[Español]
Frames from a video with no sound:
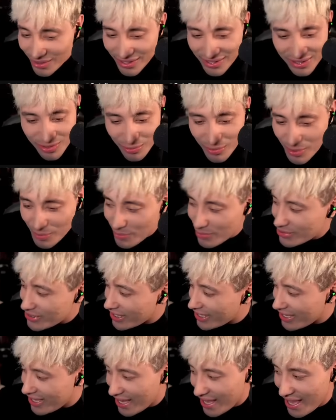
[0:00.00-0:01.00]
y tuvimos
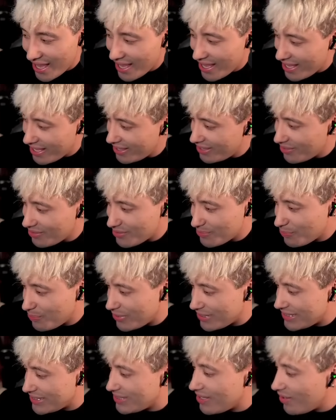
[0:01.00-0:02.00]
acá años,
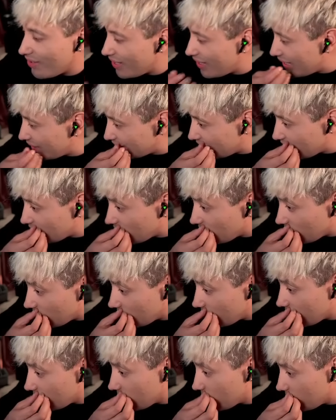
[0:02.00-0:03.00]
pues no, la neta
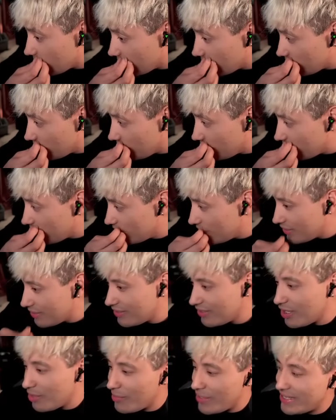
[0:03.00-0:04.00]
no, güey.
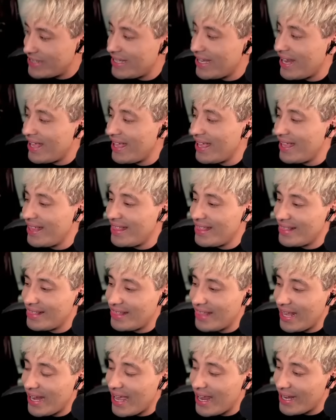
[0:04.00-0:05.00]
Nomás era
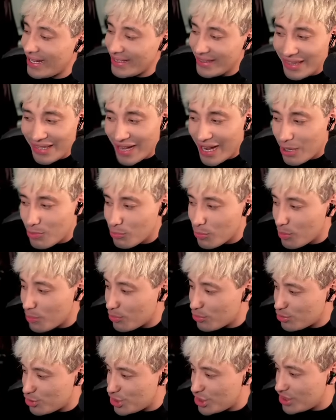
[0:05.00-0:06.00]
tirar, tirar
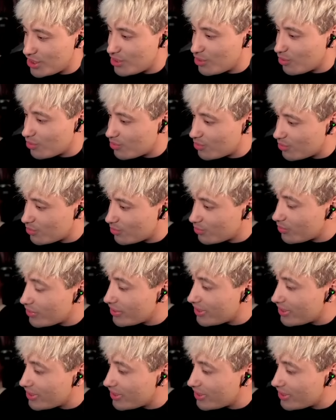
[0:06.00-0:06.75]
momos chistosos.